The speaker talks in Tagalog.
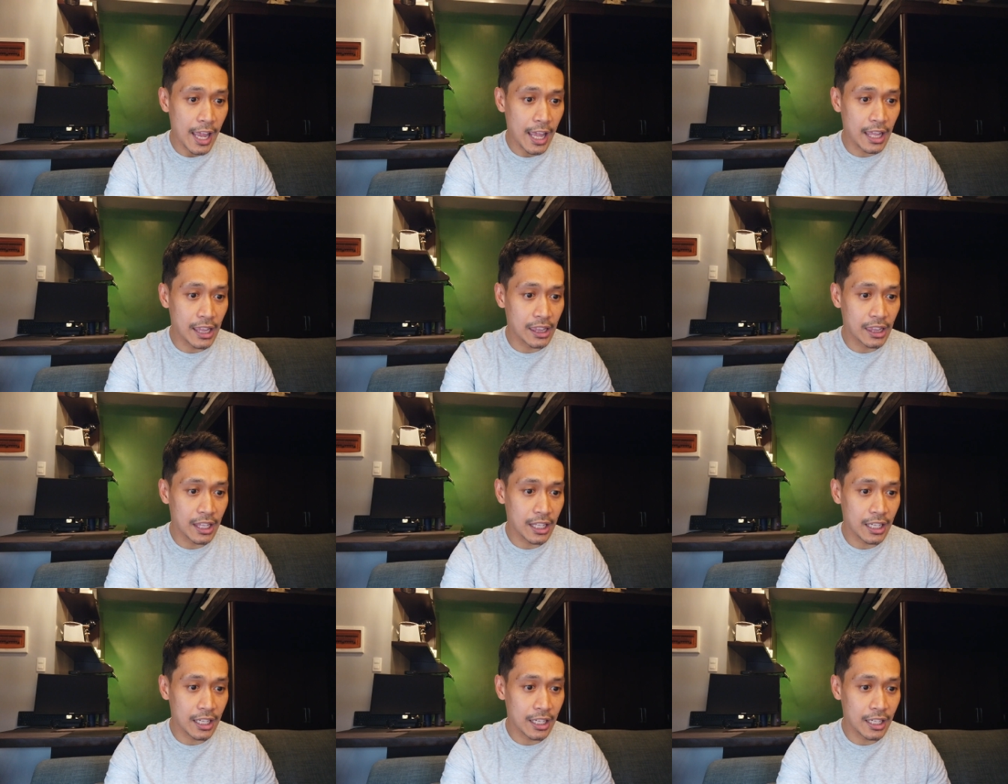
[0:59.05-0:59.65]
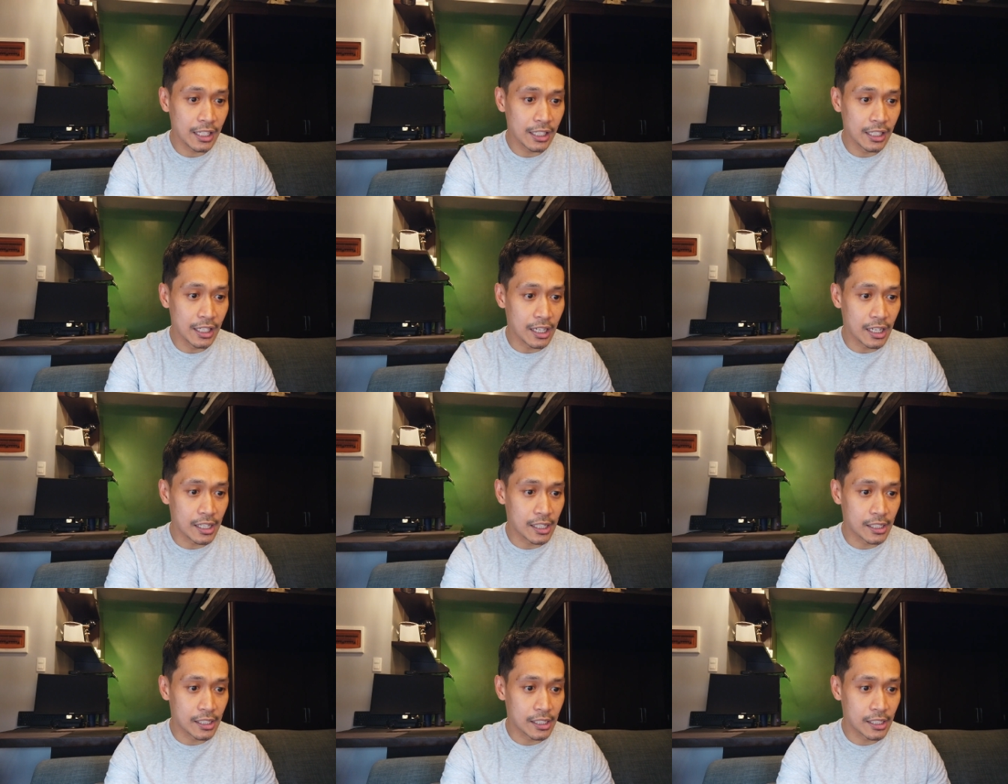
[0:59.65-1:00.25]
And then,
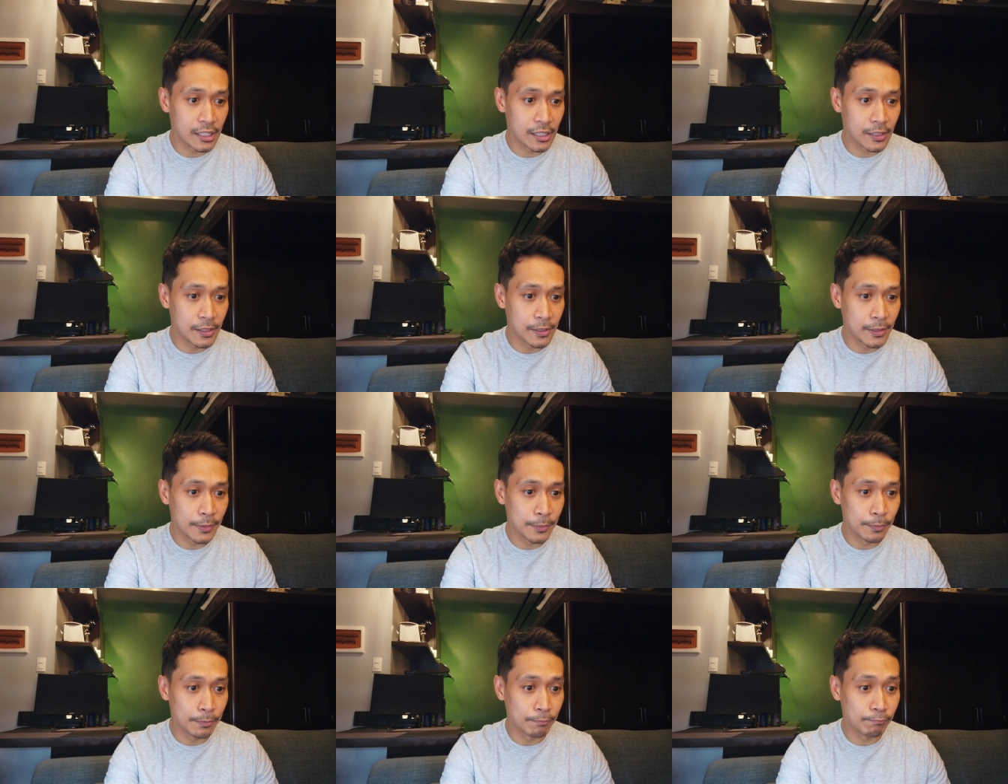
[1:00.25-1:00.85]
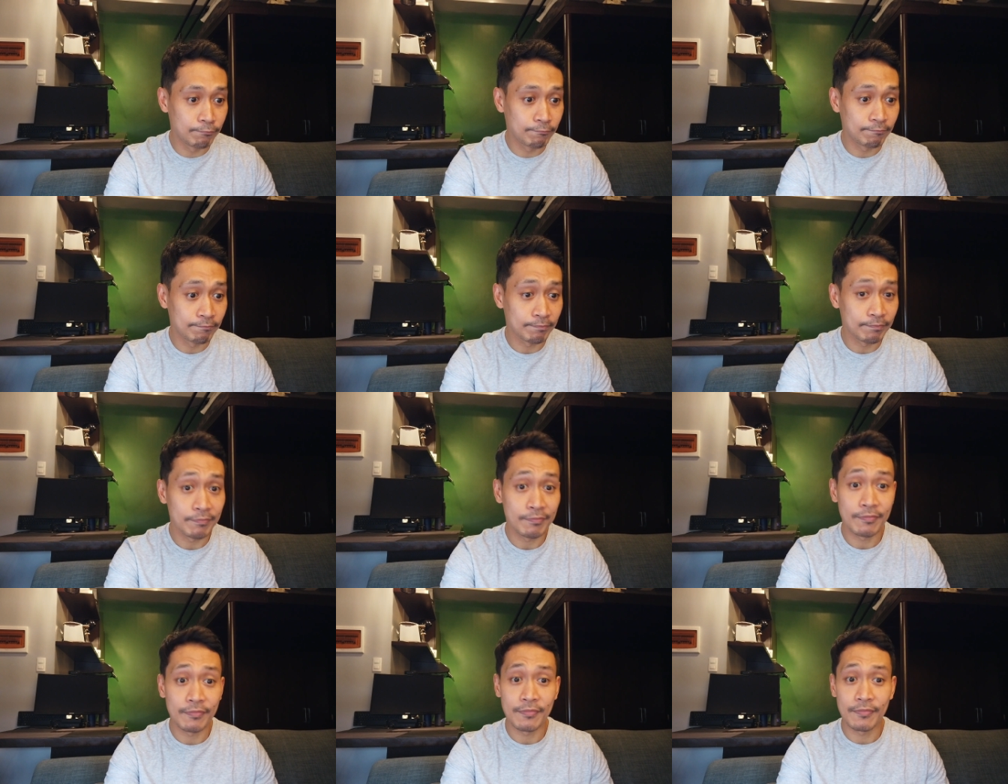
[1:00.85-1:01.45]
um,
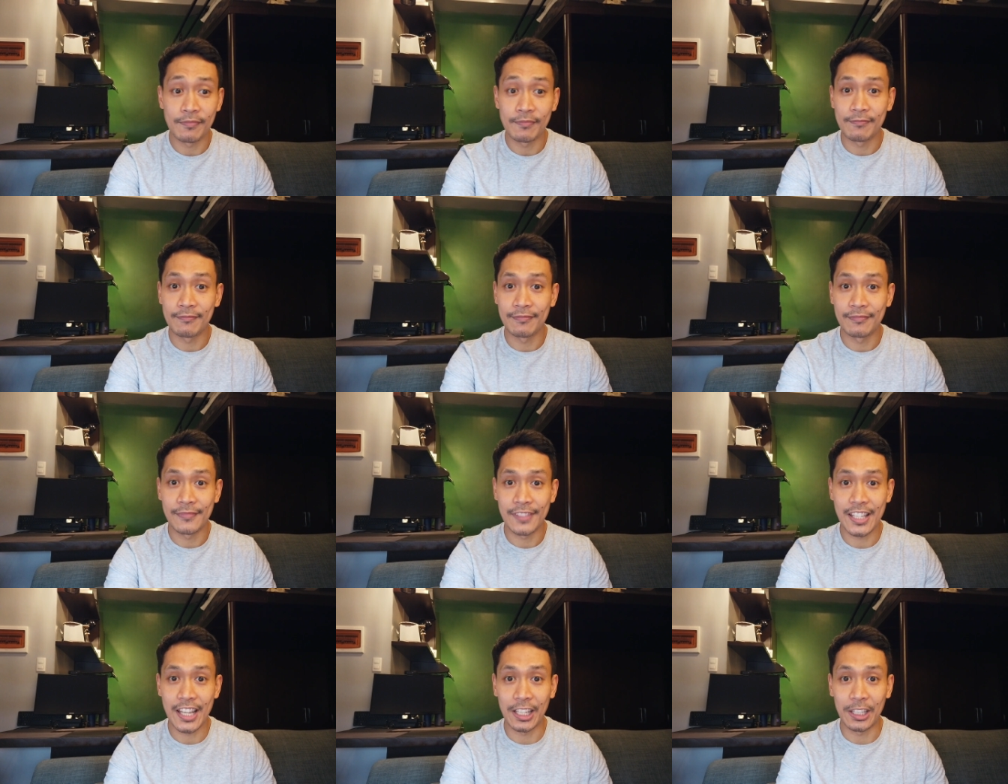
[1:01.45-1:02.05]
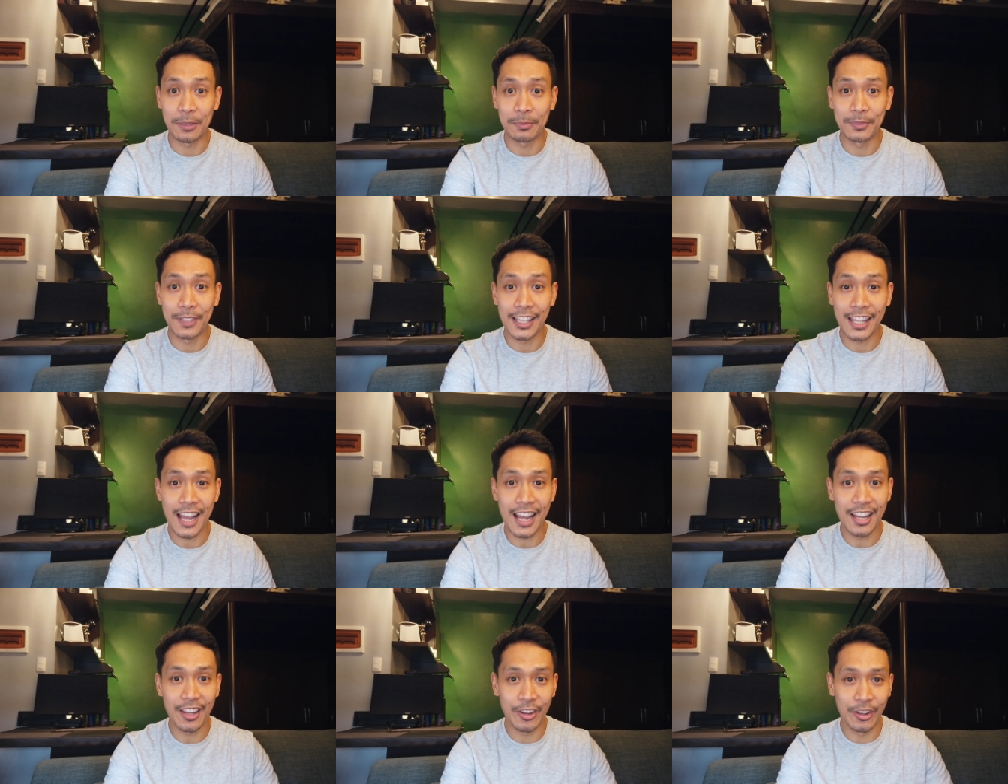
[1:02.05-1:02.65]
set up na
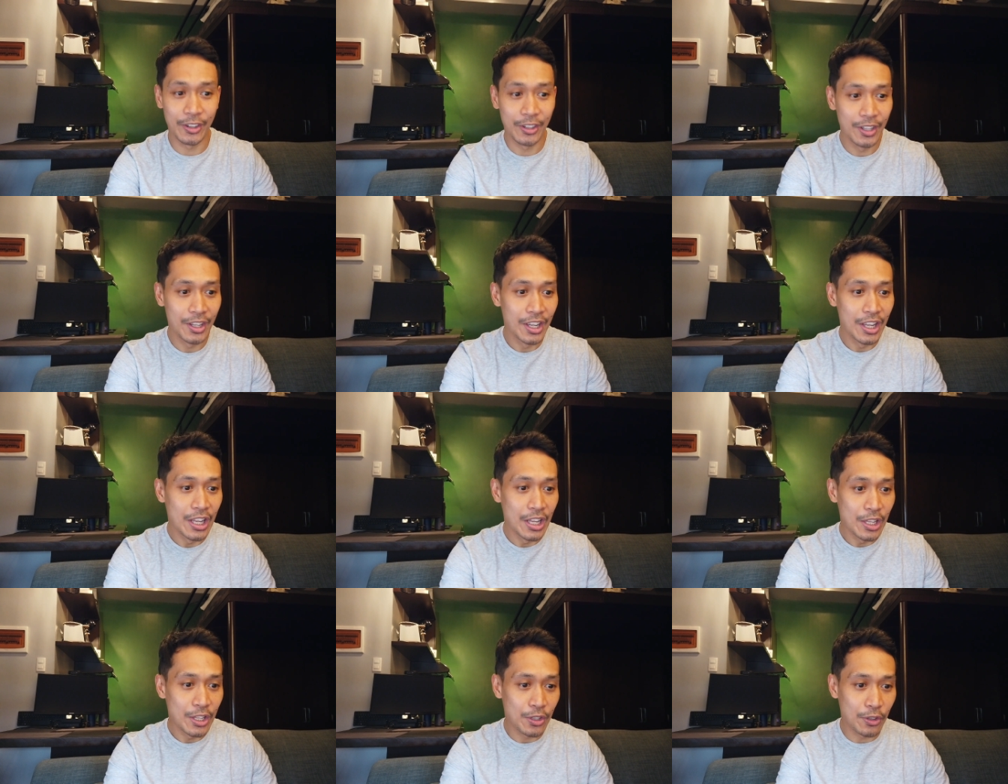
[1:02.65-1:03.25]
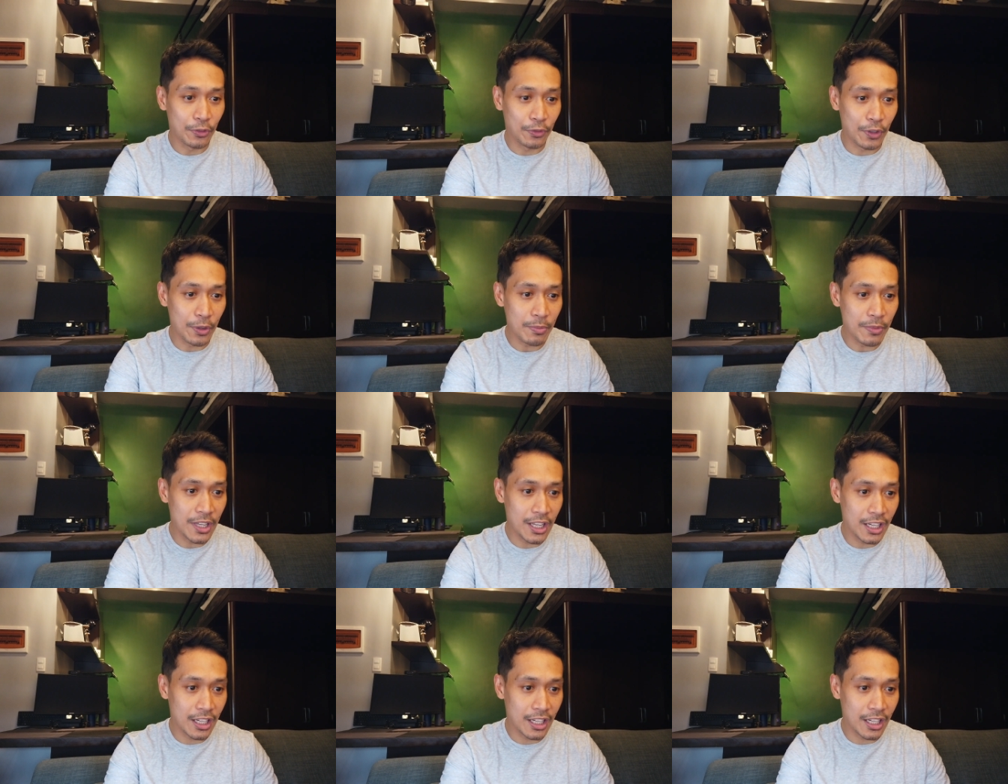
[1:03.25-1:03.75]
tayo. So from